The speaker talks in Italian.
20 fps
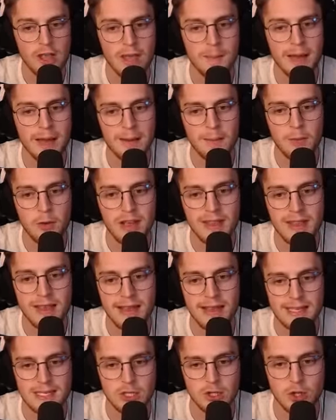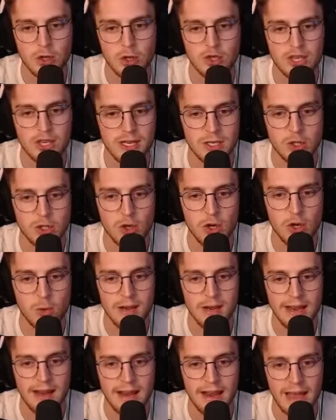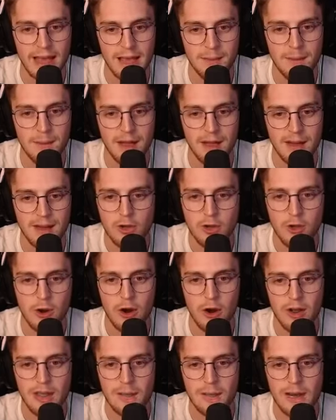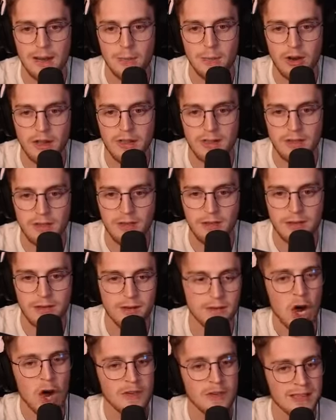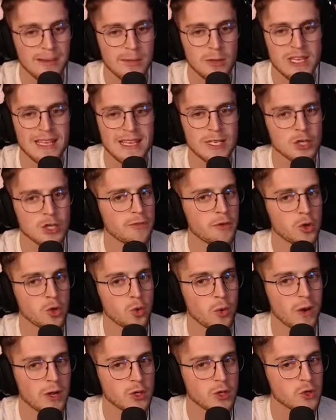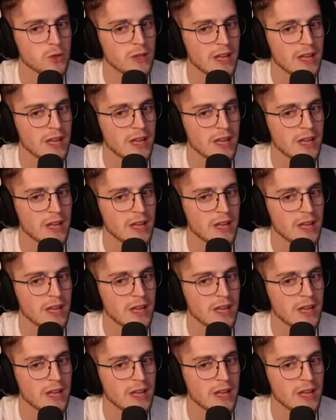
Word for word: a chiamarle monete anche se sono girasoli o quel che le è, ma continuerò a chiamarle monete io. Oh, vediamo se adesso ho fortuna con questo